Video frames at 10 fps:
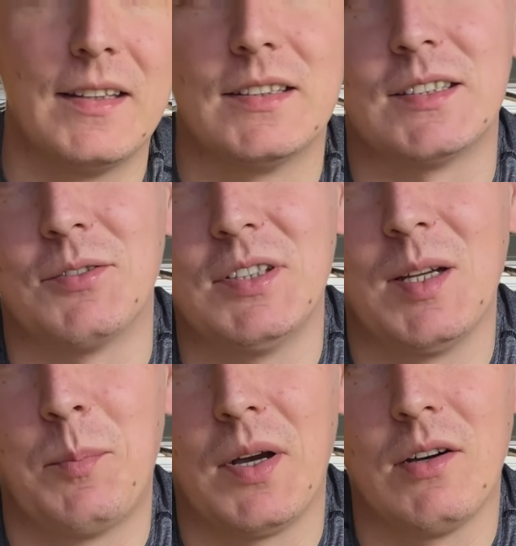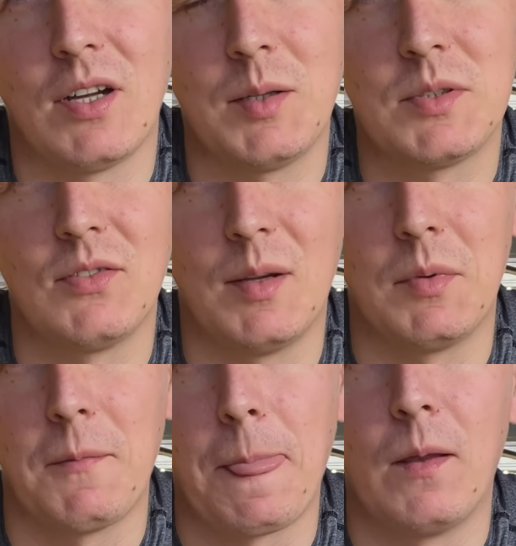Сегодня поговорим с
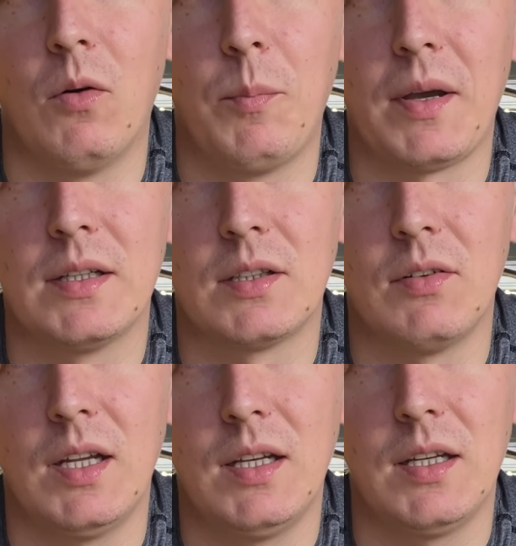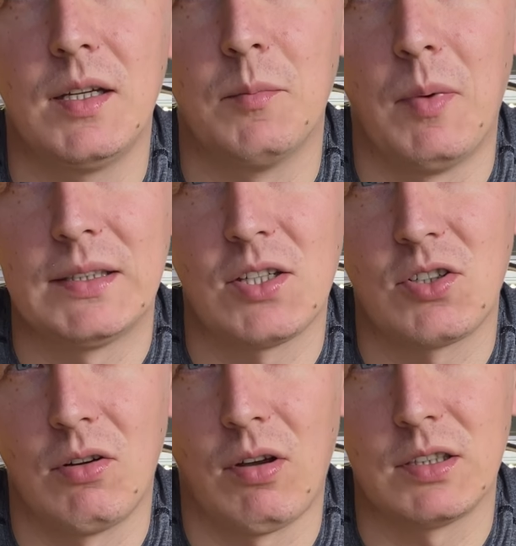вами о приготовлении
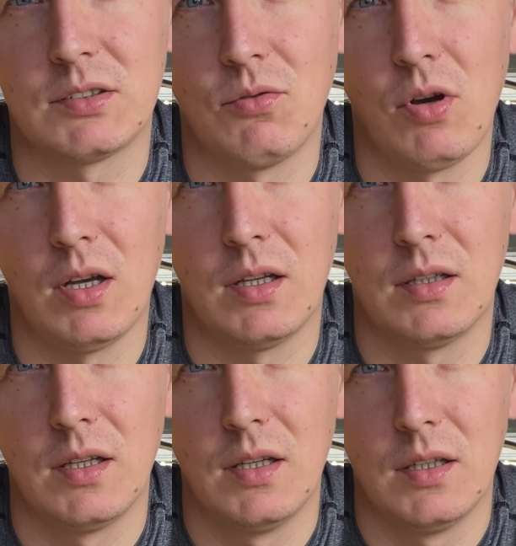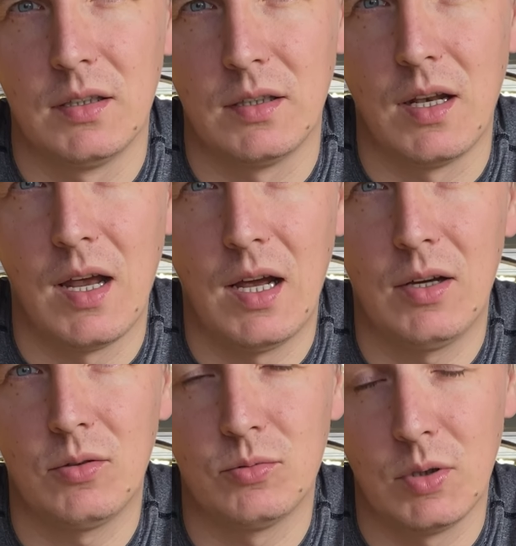маточного раствора
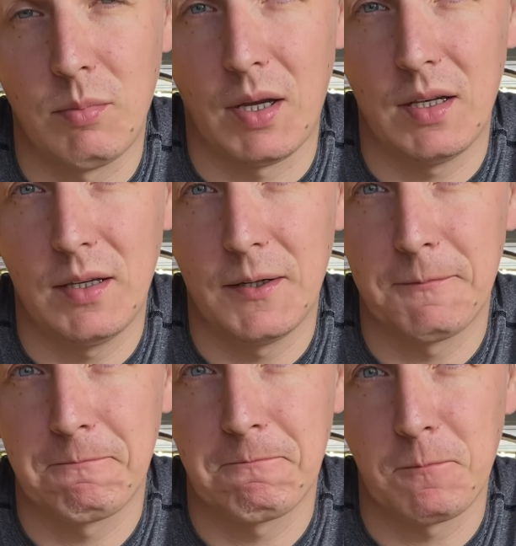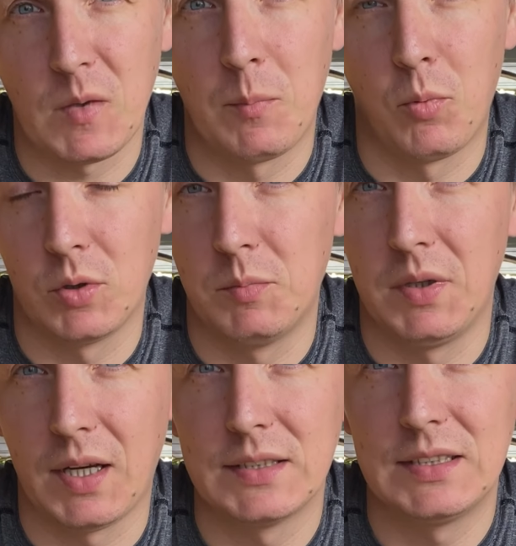для удобрения под
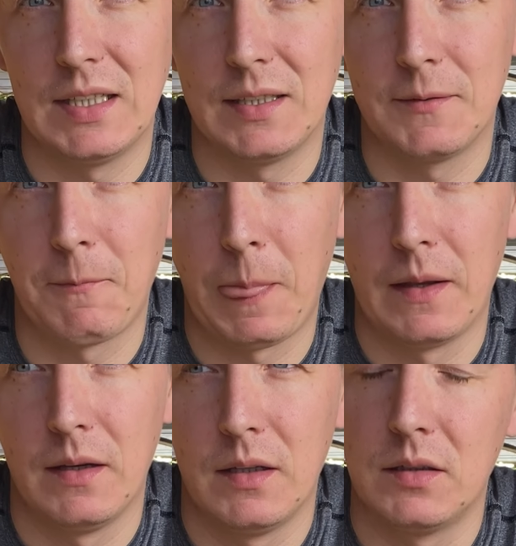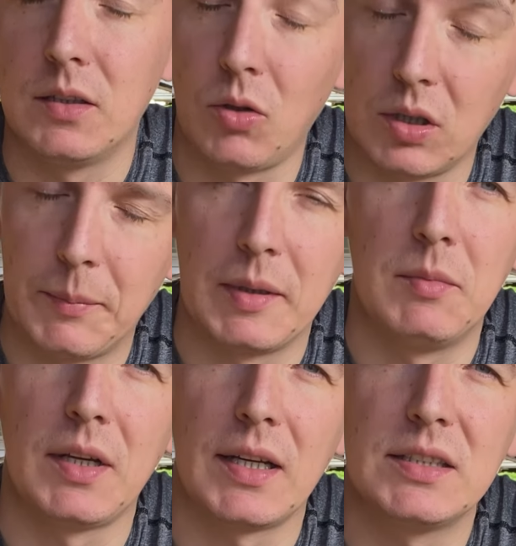микрозелень. Не только под
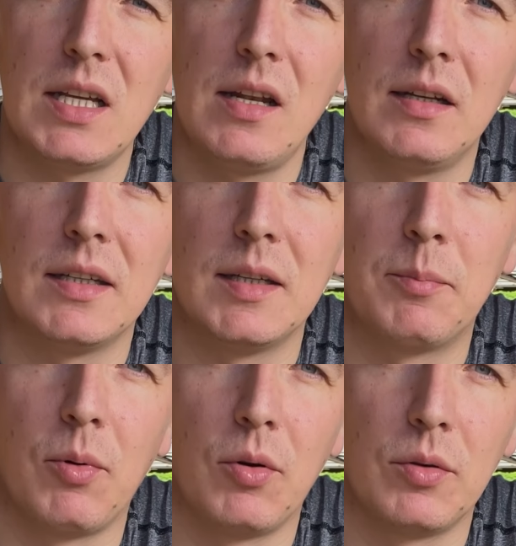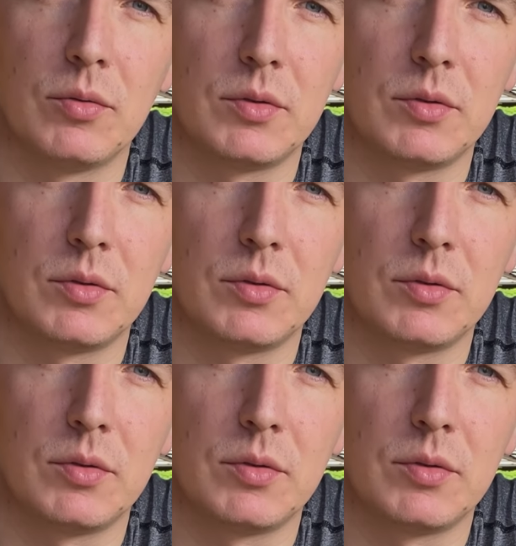микрозелень, и под